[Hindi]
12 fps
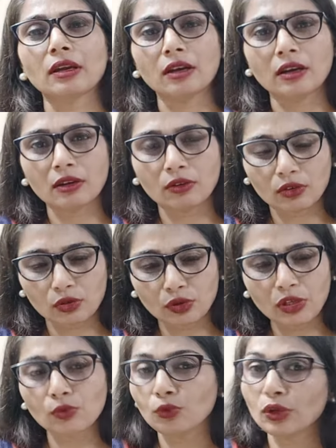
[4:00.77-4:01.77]
आ,
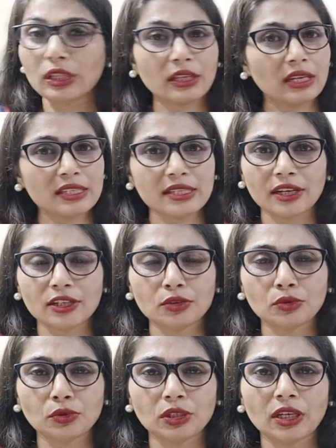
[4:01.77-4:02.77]
क्योंकि उनको अंदर एंगजाइटी
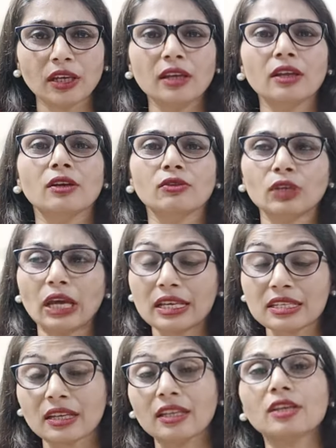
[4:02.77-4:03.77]
होती है
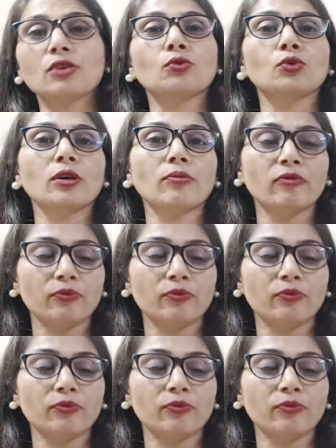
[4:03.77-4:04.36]
ऐसा नहीं कि उनका